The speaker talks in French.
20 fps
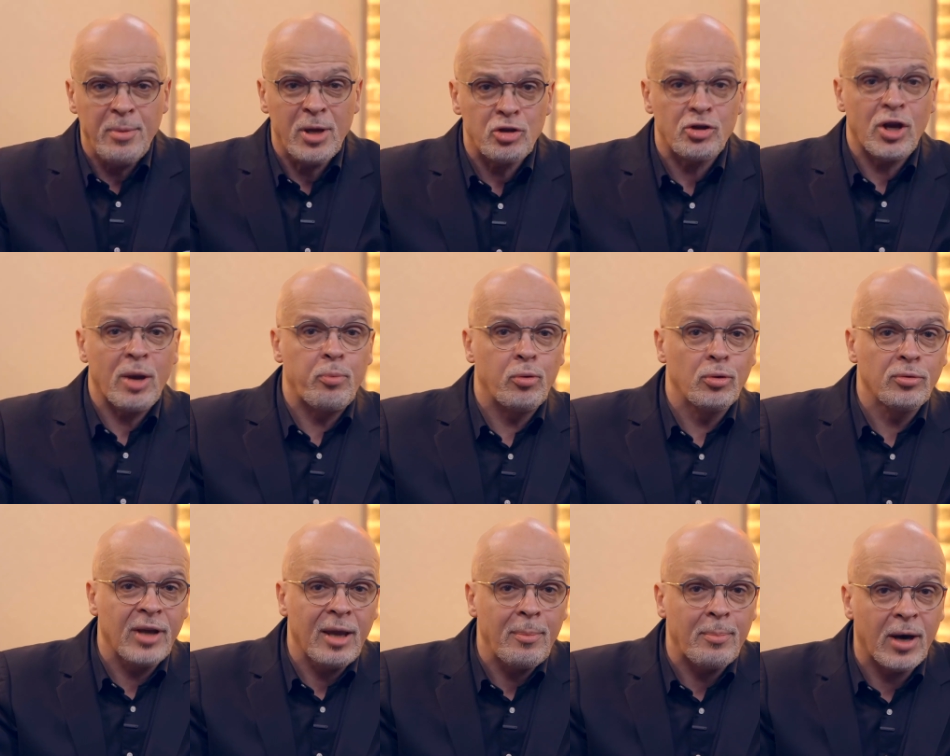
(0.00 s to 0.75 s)
bien, je
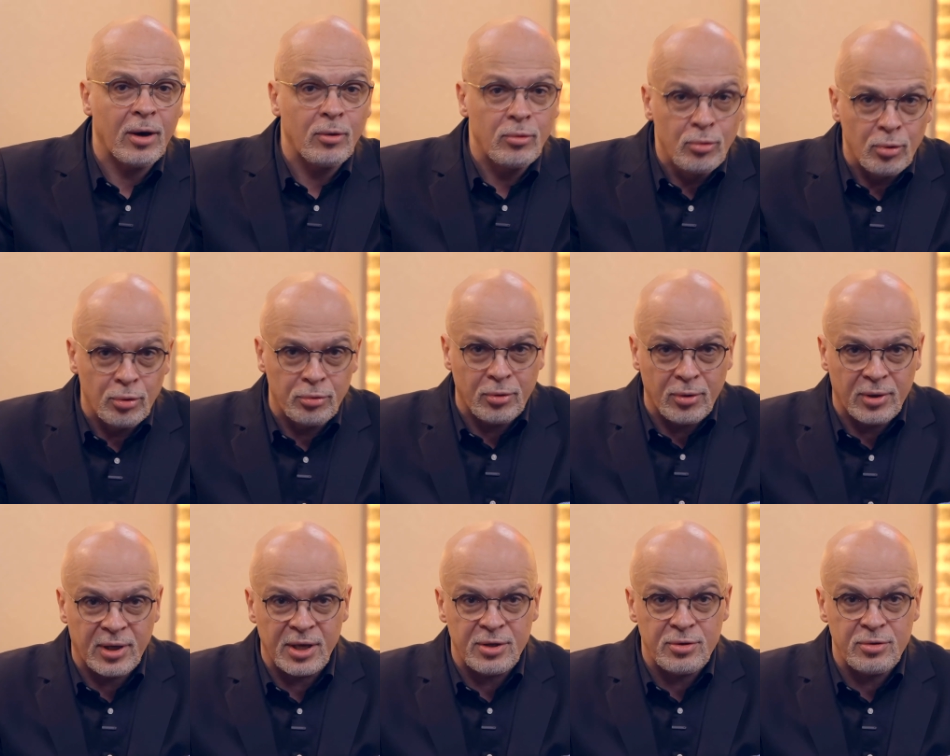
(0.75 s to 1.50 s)
répondrai par une
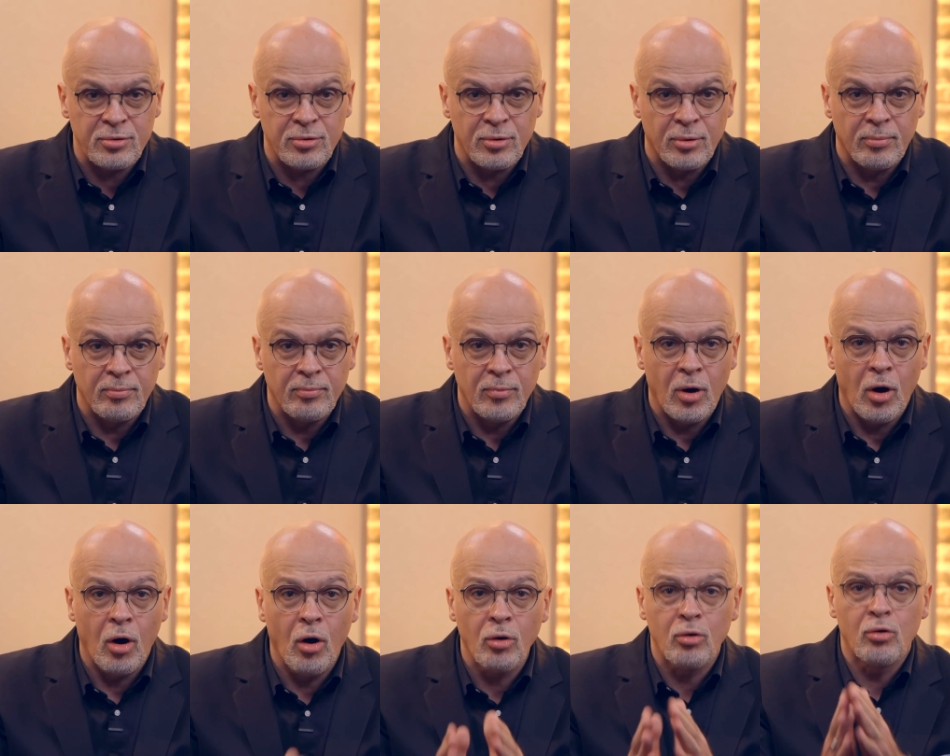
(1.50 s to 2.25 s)
autre question.
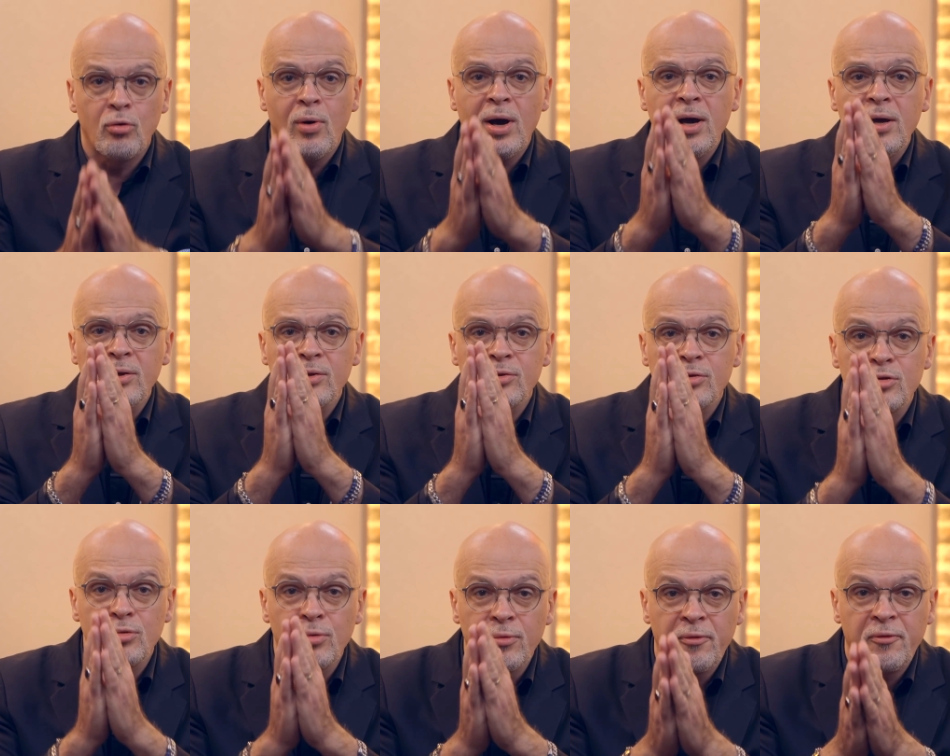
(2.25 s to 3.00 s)
En quoi
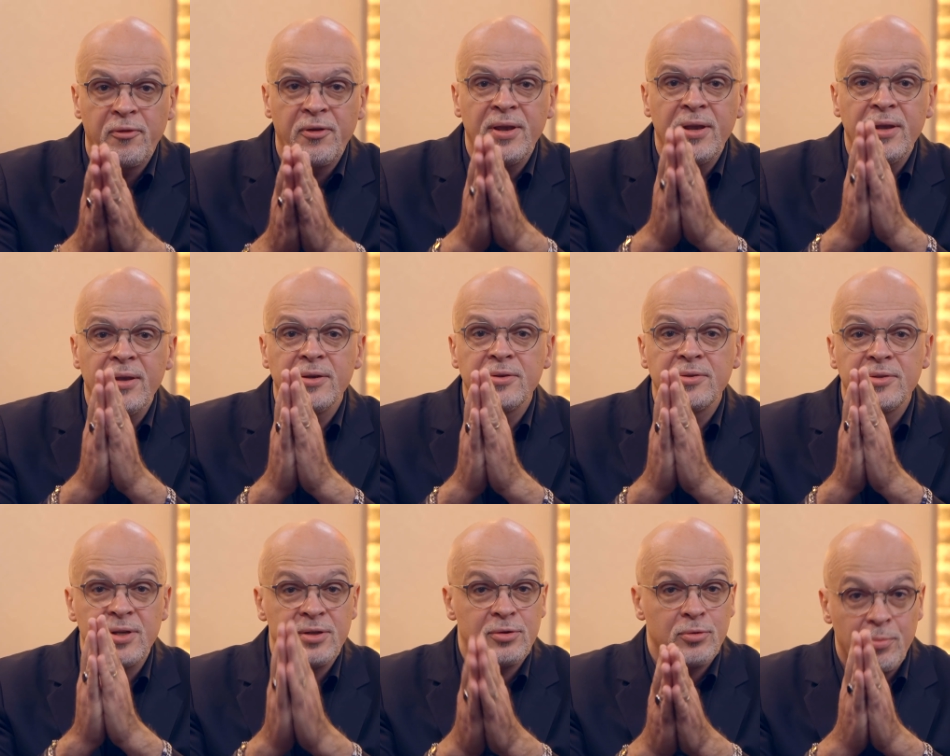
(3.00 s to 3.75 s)
sont faits
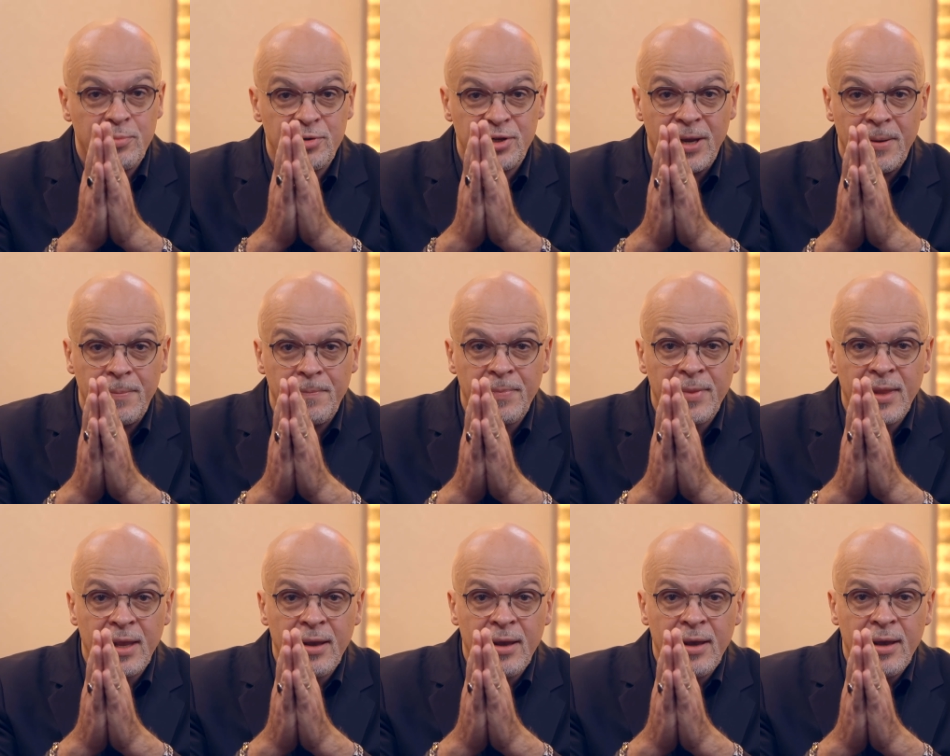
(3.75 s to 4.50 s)
ces objets
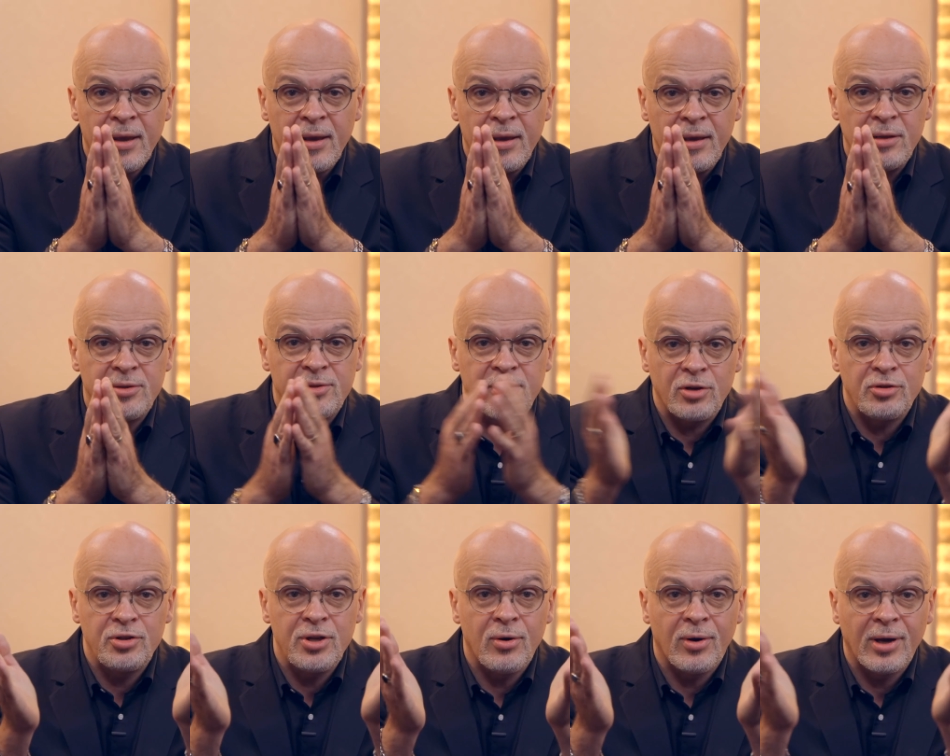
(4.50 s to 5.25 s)
il
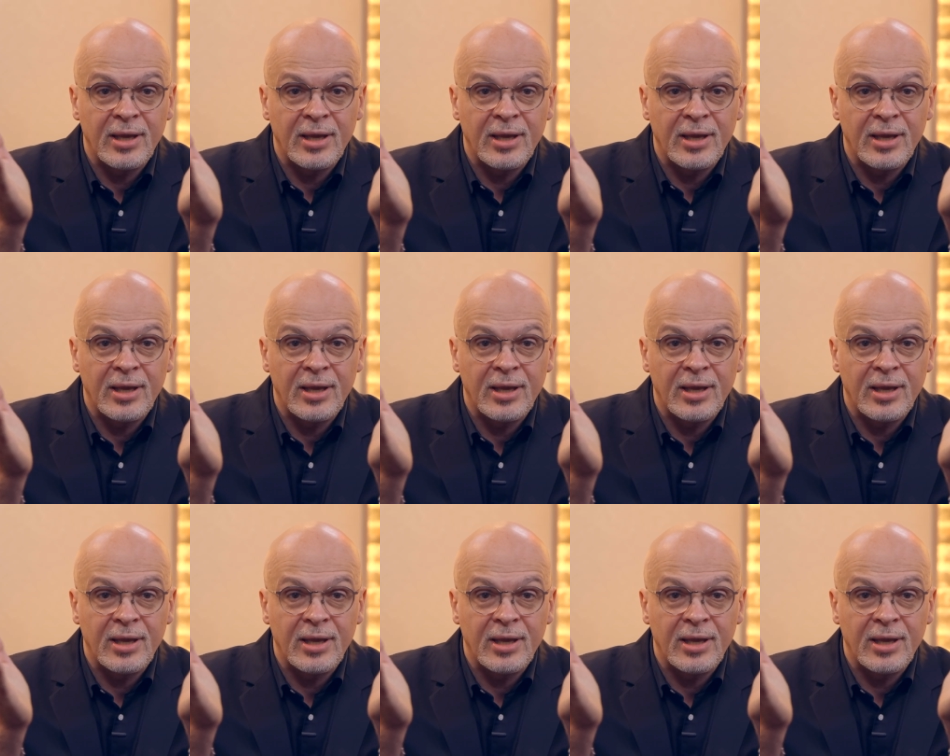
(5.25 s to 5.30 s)
s'agit en